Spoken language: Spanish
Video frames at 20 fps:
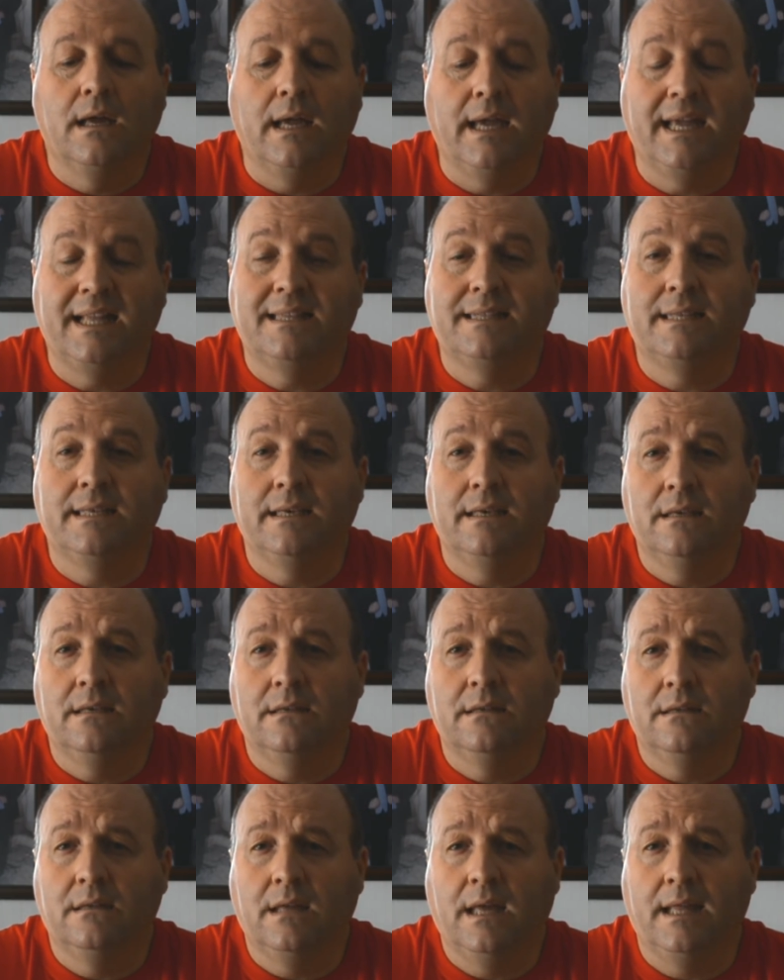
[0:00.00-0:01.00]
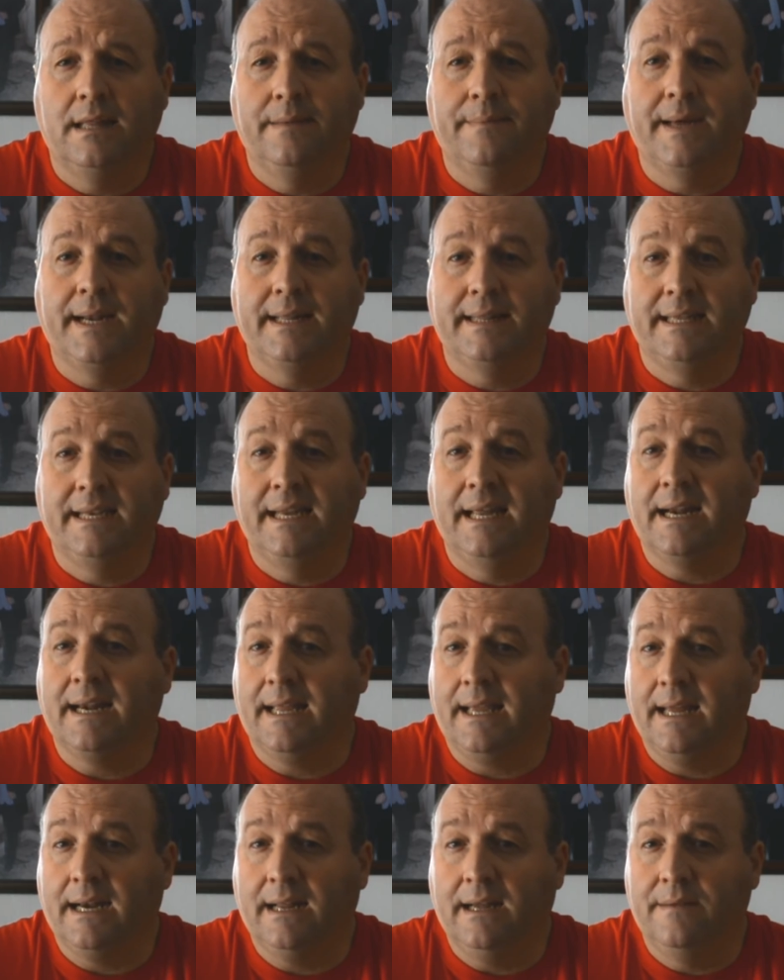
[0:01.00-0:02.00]
este es de batería
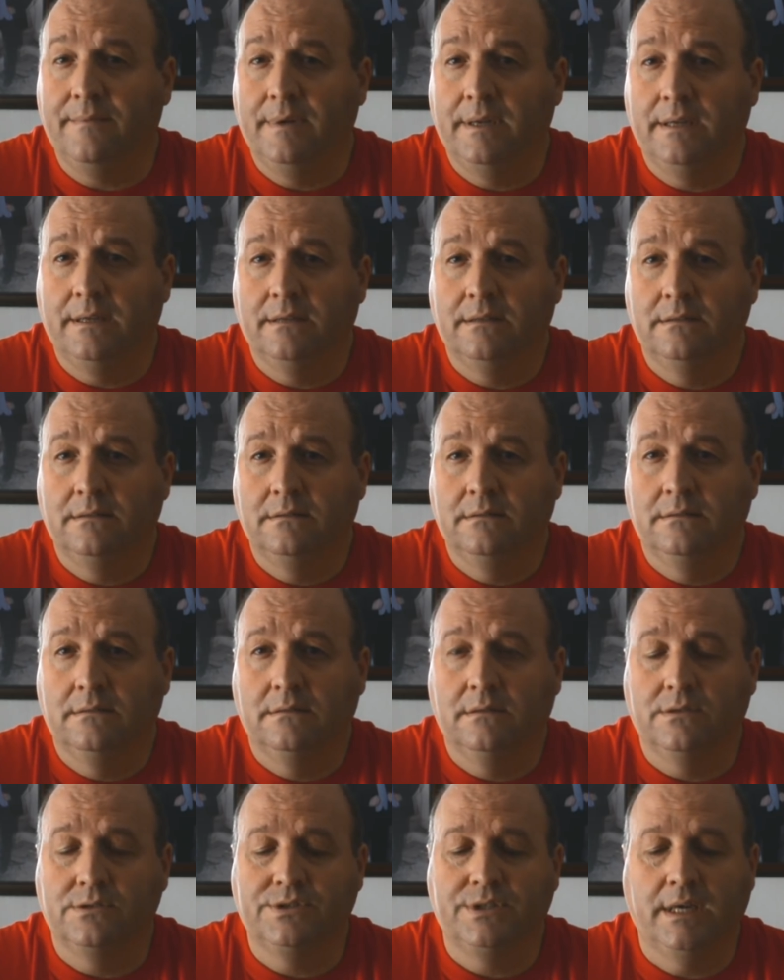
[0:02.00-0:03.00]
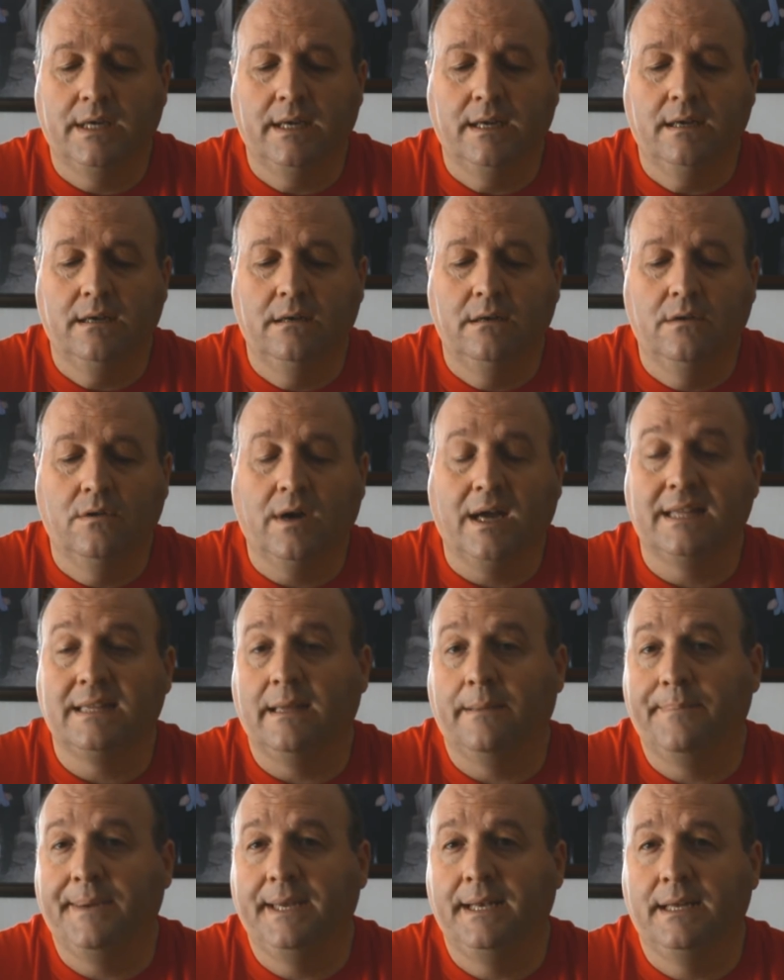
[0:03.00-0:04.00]
recargable, entonces no
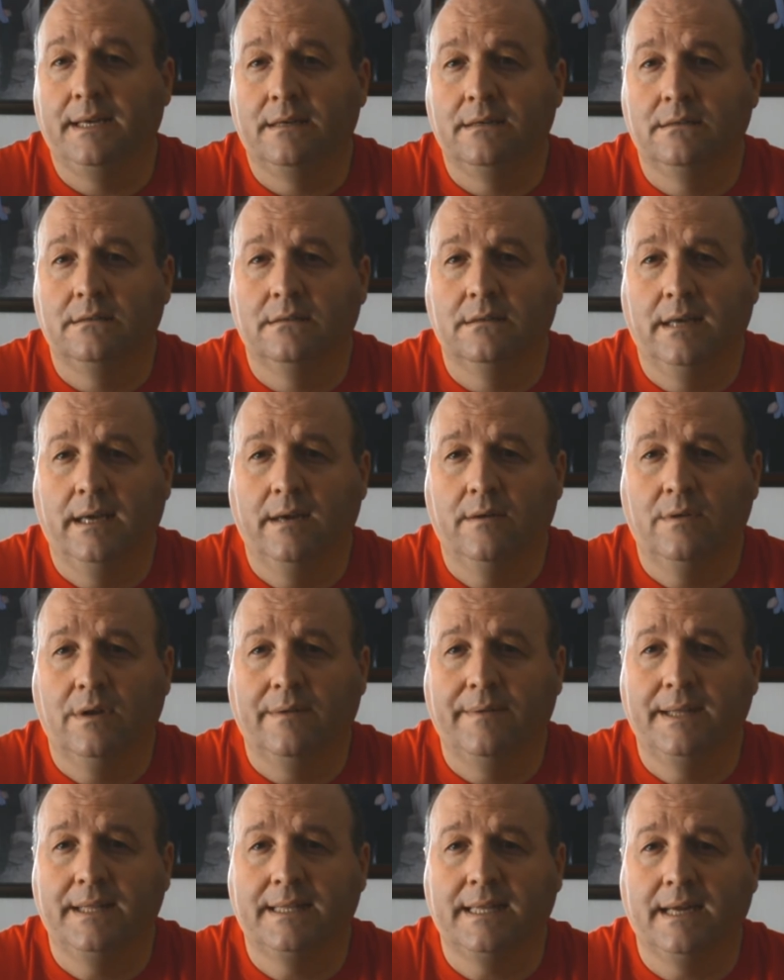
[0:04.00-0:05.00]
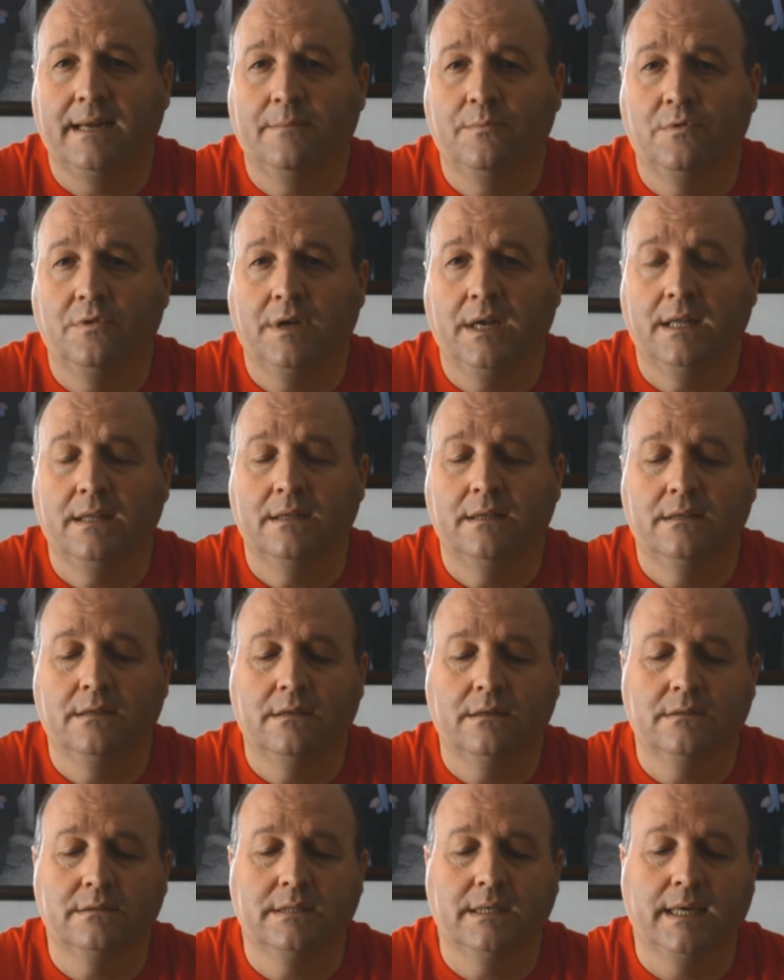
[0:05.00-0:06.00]
gasta pila, es una ventaja muy grande,
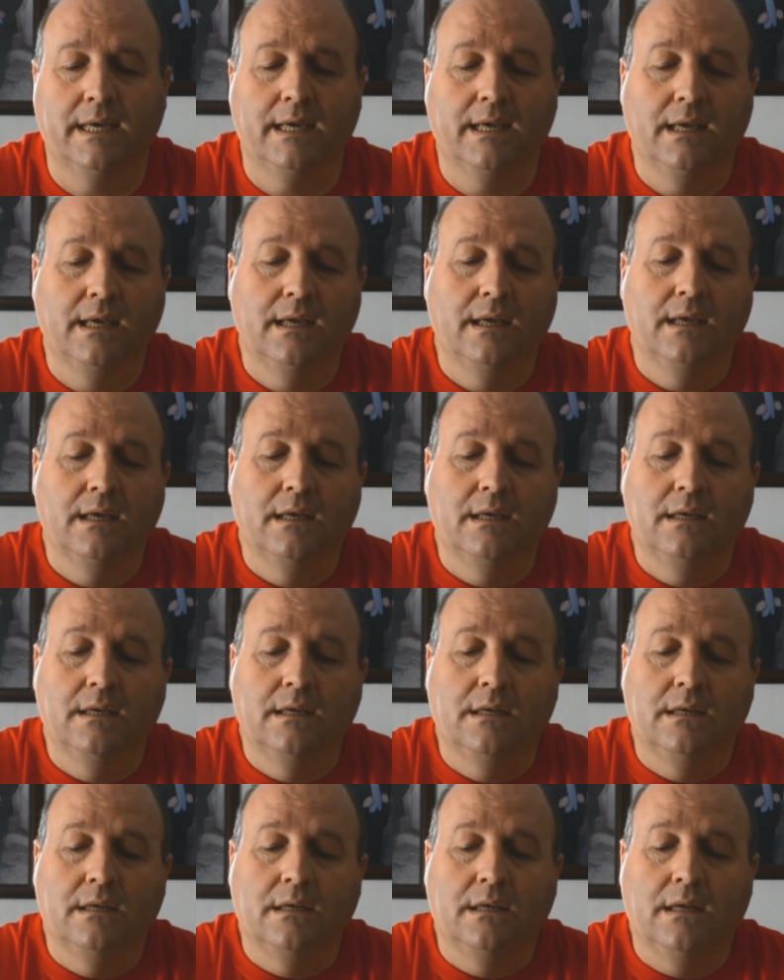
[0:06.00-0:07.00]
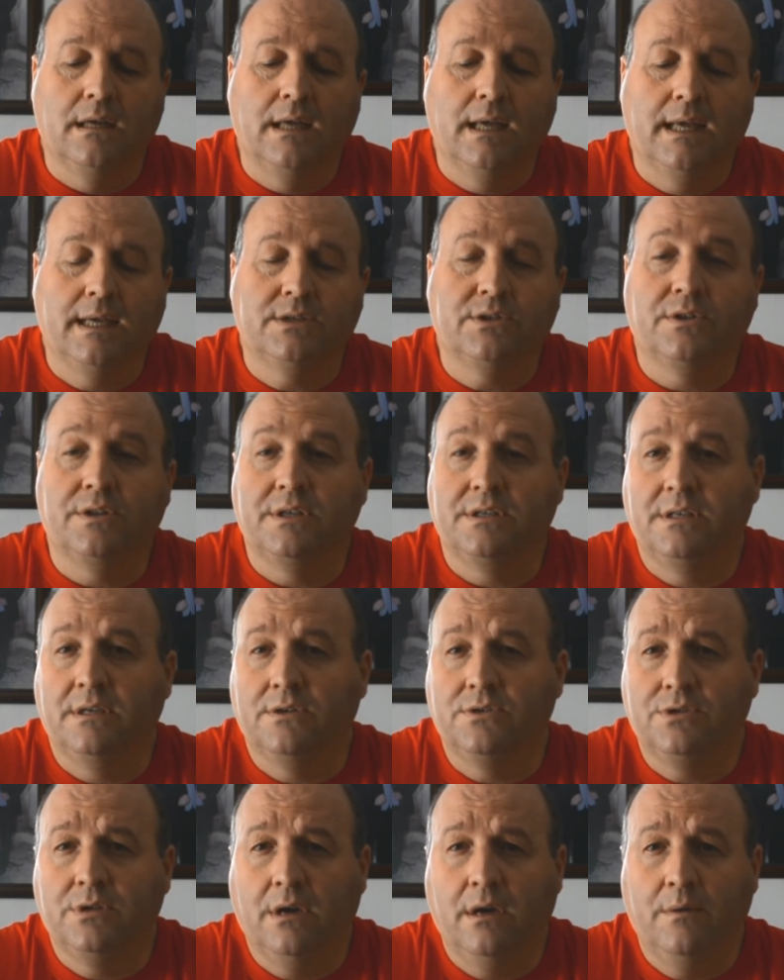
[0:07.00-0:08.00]
entonces esos
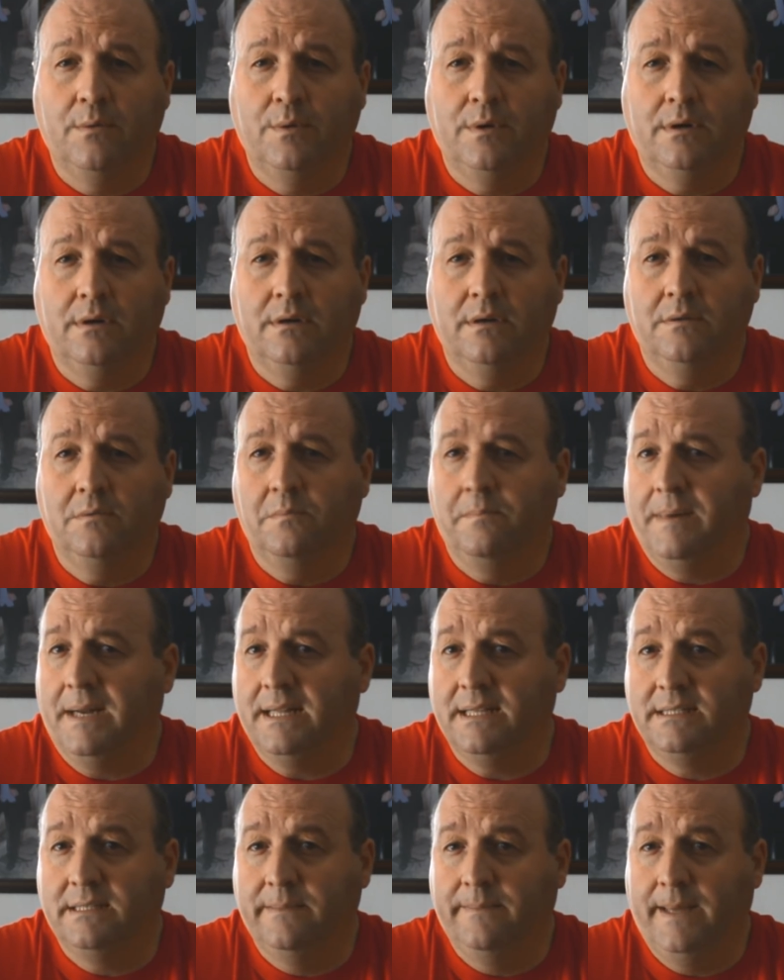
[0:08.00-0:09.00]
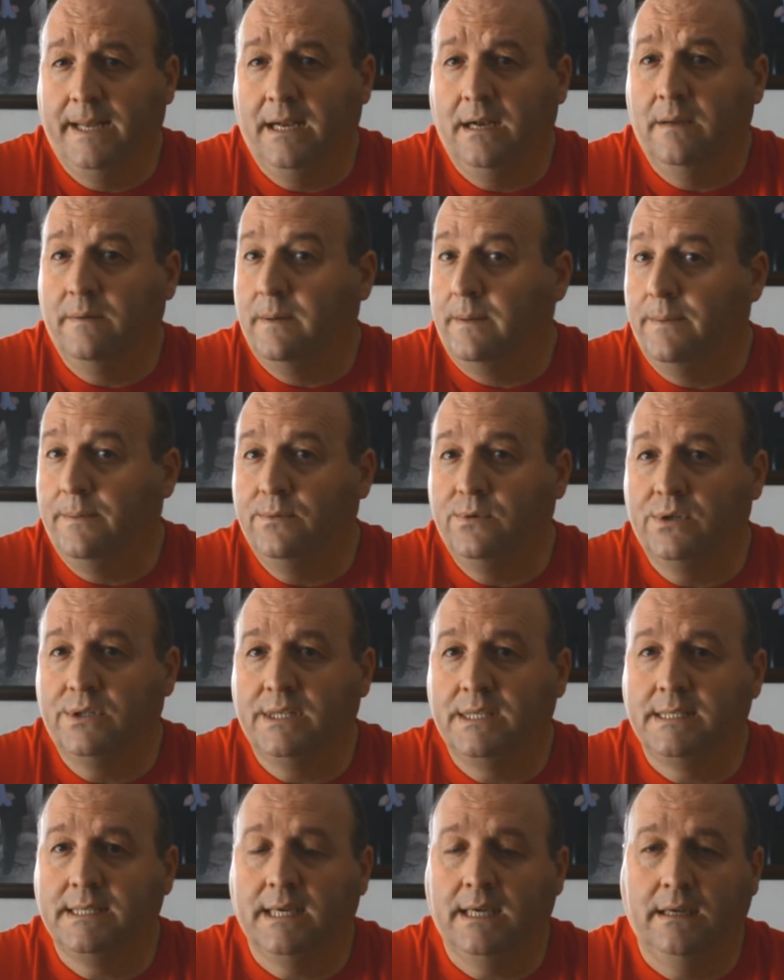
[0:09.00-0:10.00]
18 euros en un par de semanas lo vamos a
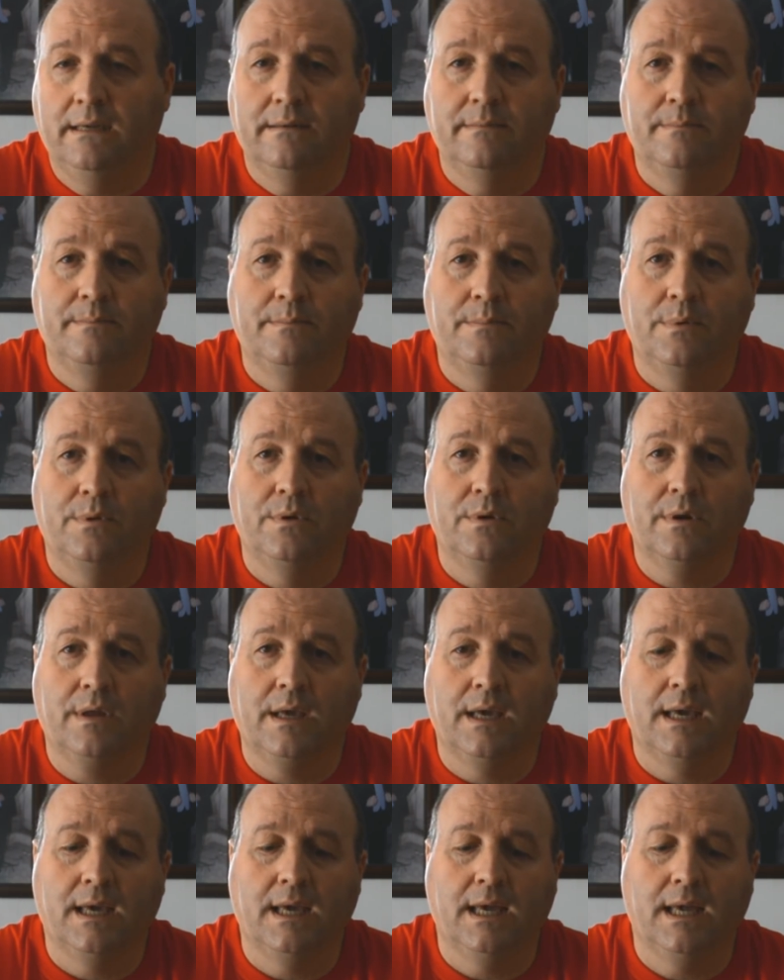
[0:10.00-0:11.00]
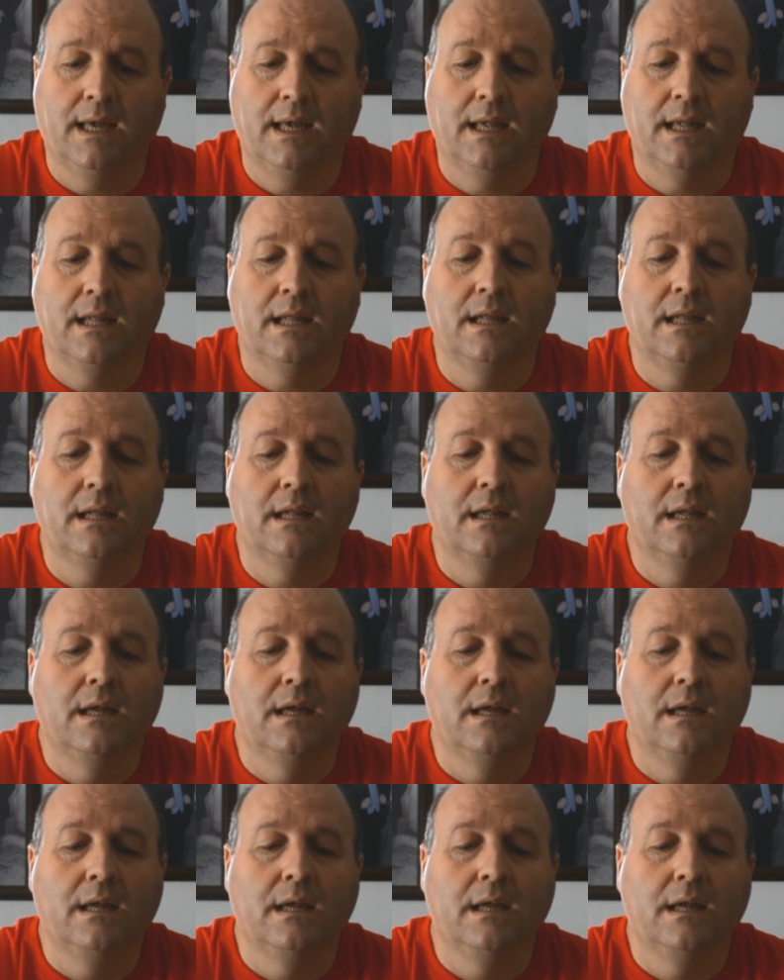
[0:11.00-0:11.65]
amortizar, porque